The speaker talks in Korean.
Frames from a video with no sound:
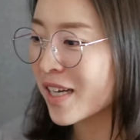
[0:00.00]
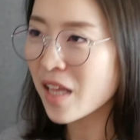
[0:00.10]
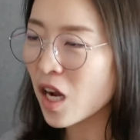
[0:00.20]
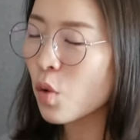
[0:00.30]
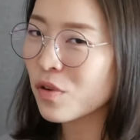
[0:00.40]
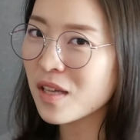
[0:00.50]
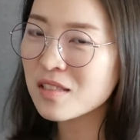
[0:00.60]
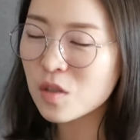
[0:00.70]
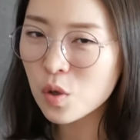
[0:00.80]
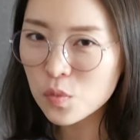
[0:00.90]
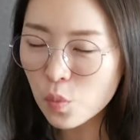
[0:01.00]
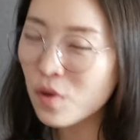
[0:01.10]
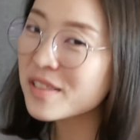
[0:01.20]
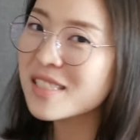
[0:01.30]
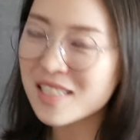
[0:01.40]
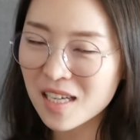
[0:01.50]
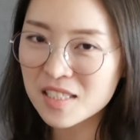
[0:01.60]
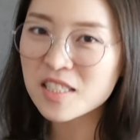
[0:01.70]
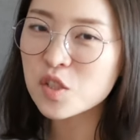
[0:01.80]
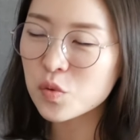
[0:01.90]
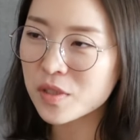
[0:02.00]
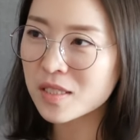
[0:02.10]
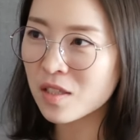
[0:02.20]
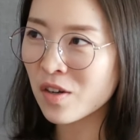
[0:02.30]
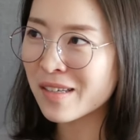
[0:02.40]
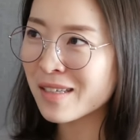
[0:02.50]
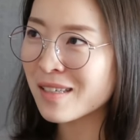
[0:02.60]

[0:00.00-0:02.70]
내가 원하는 건 뭐든지 가질 수 있어,